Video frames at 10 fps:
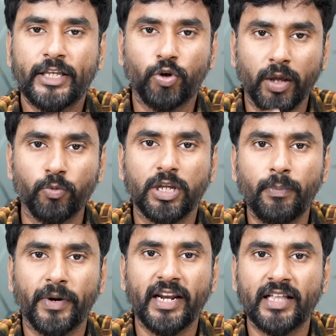இதோடைய
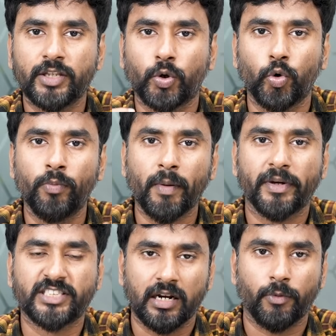முதல் படியில் அந்த க்ரூ
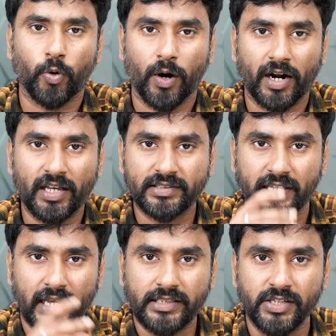மெம்பர்ஸ் என்ன பண்ணுவாங்கன்னா
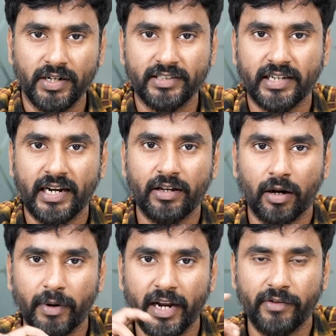ஸ்கெட்சும் டிசைனும்
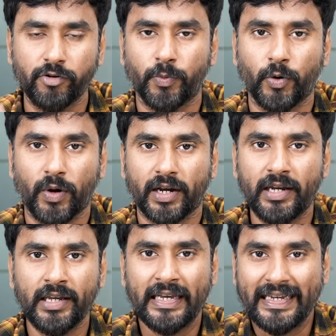அப்படியே ரிவ்யூ பண்ணுவாங்க
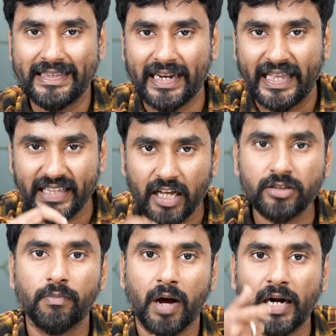இதில்
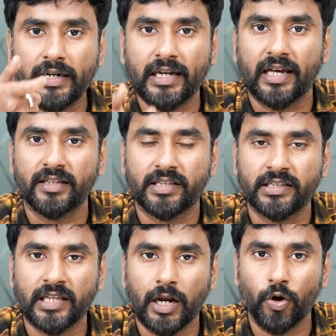ஏதாவது மாற்று கருத்து
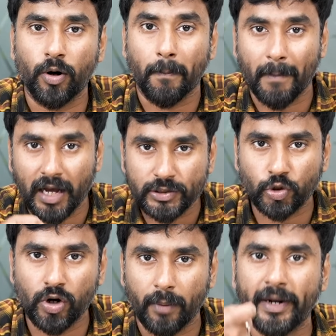இருந்தாலோ
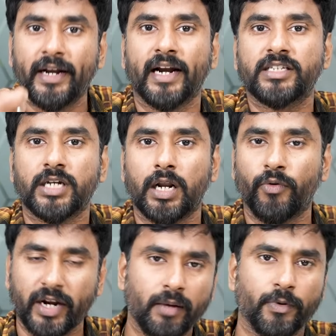மாற்றணும் அப்படின்னு நினச்சாலும்
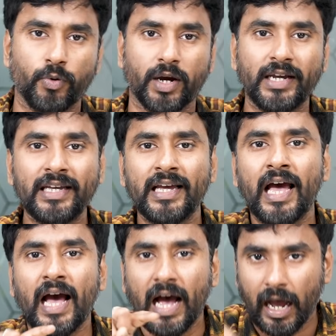அவங்க என்ன பண்ணுவாங்க
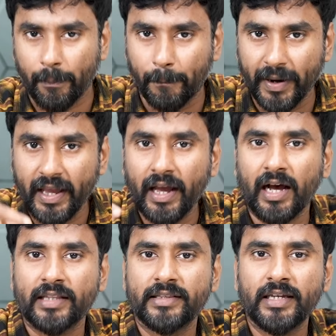அப்படியே
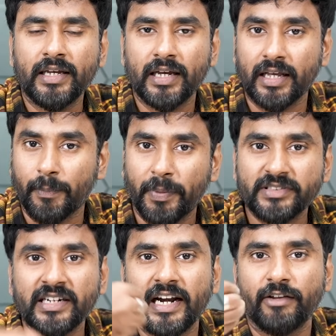அந்த
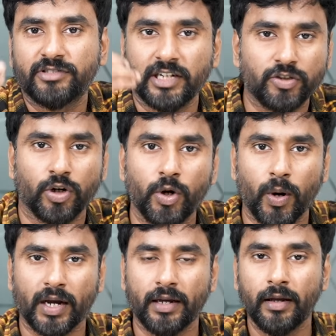ரெப்ரசன்டேட்டிவ்ஸ் கிட்ட
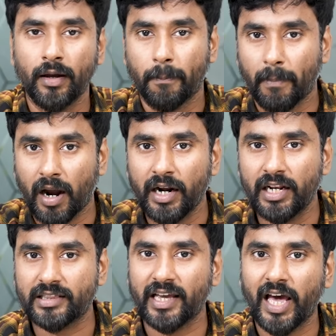சொல்லிடுவாங்க
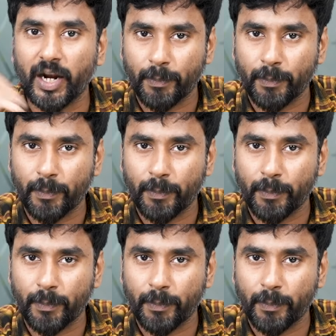மாநிலத்தை யார்